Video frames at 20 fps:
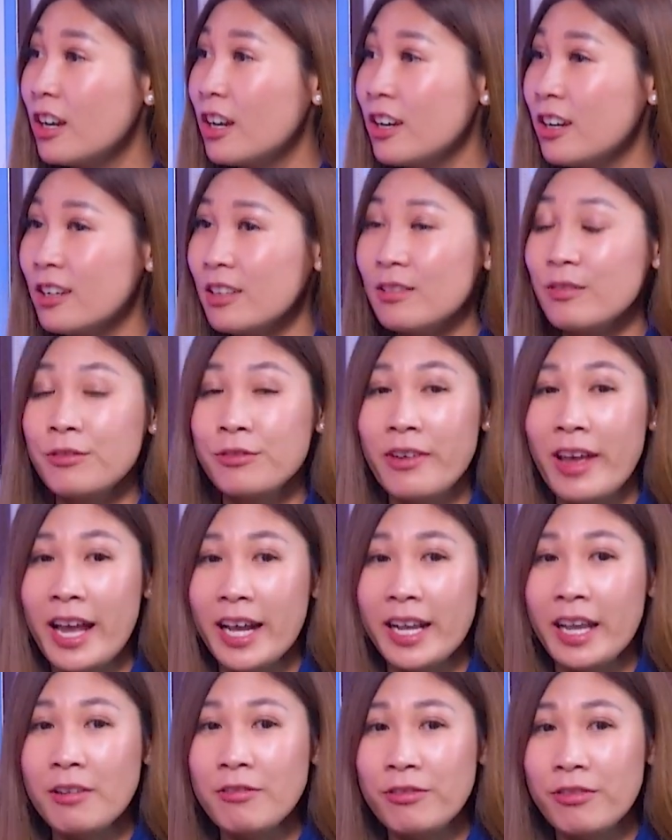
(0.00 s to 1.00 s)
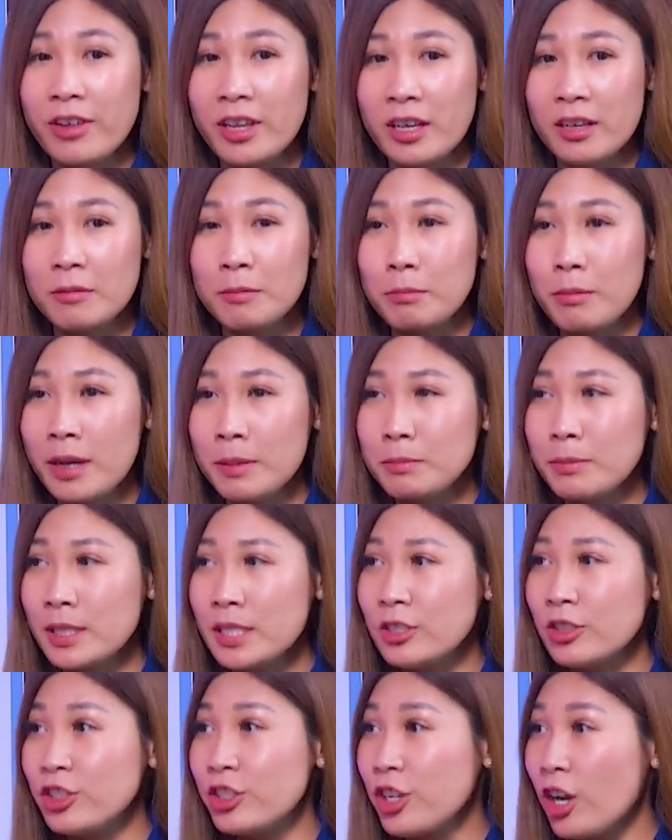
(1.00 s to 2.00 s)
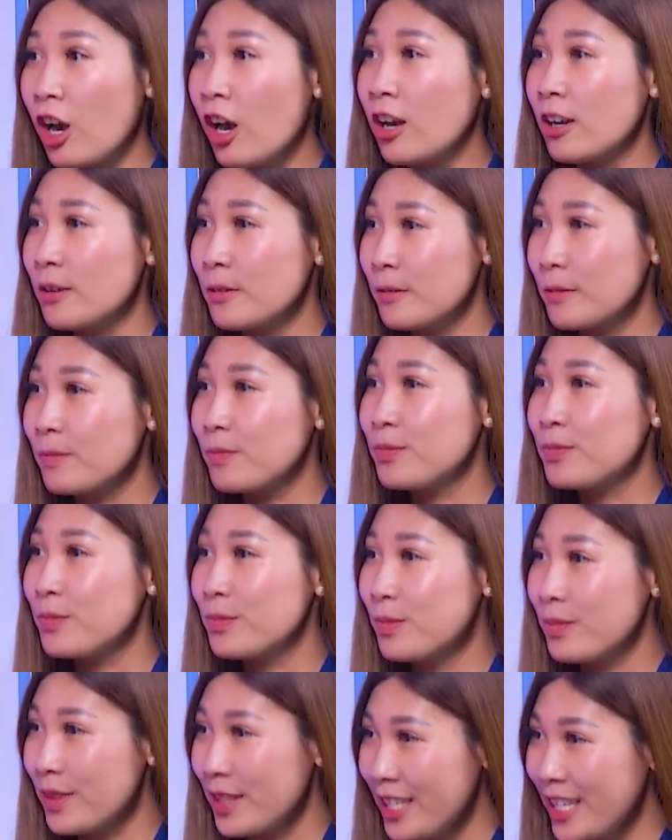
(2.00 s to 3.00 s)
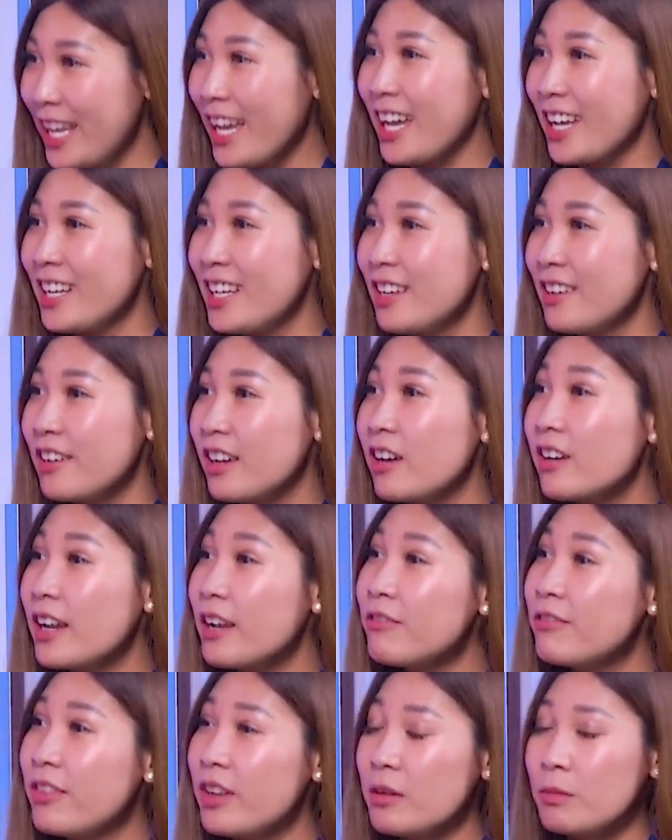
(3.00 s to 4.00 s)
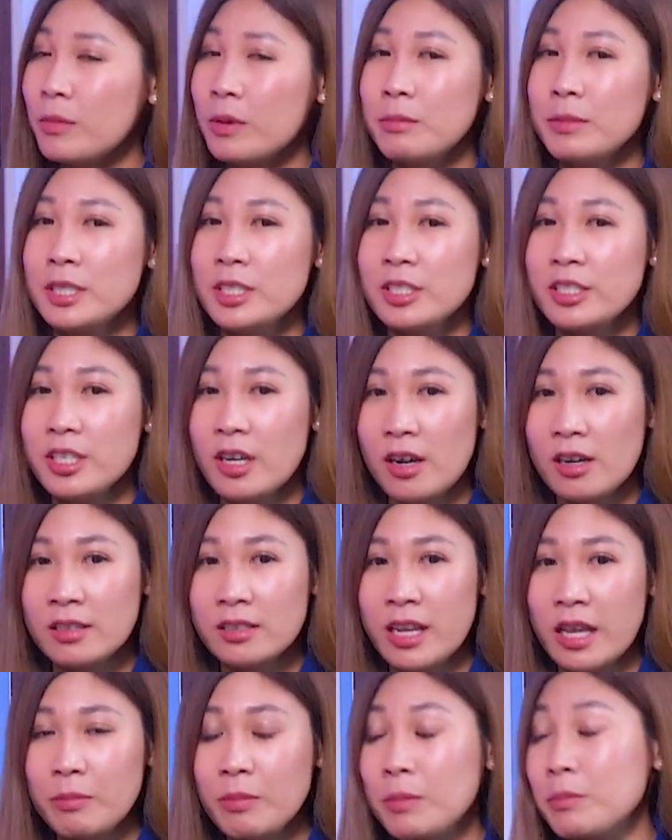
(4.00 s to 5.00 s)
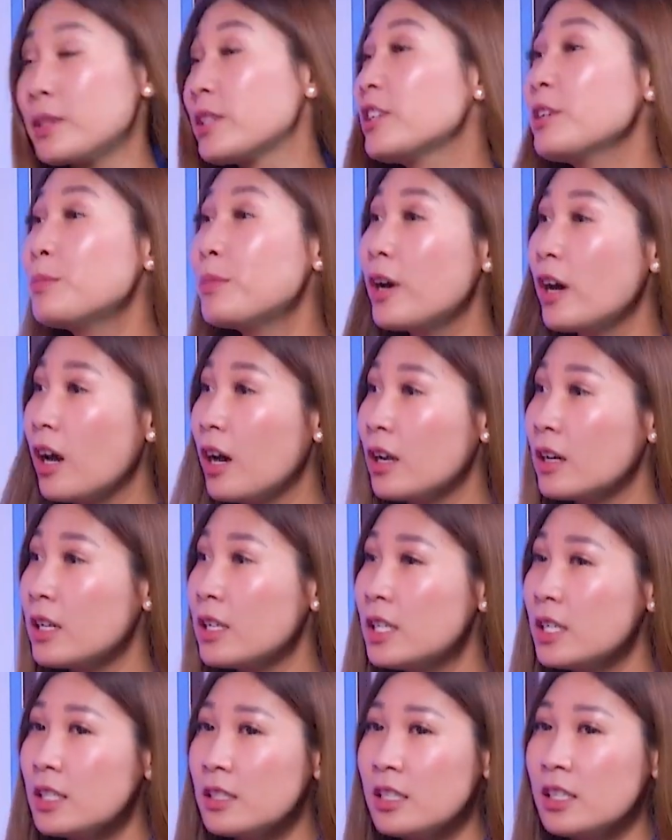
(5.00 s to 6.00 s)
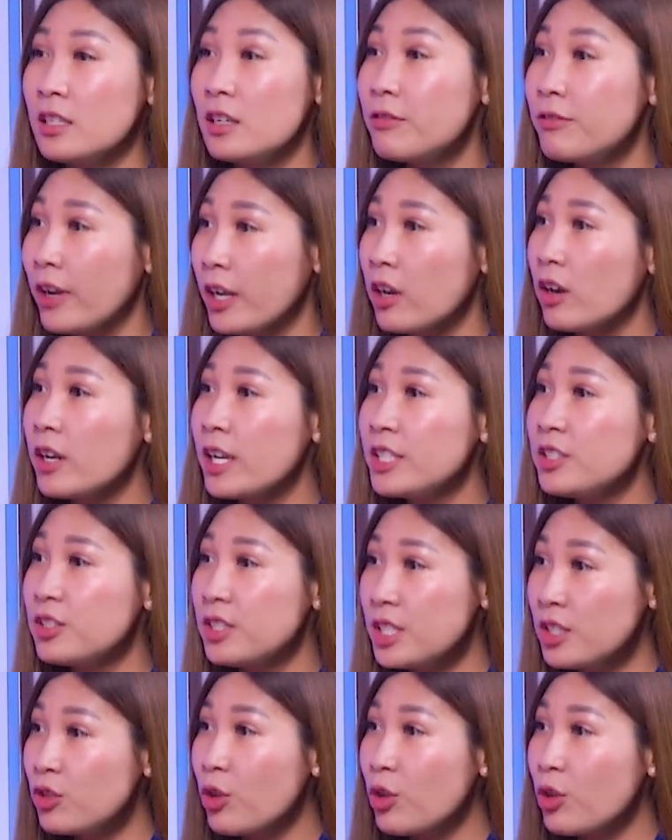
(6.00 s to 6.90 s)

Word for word: À, và cái việc mà mình tức là chọn cảm xúc và cảm xúc. Dạ. Yeah. Còn cái việc mà mình chọn để mà mình giúp họ đó, thì nó phải có cái trí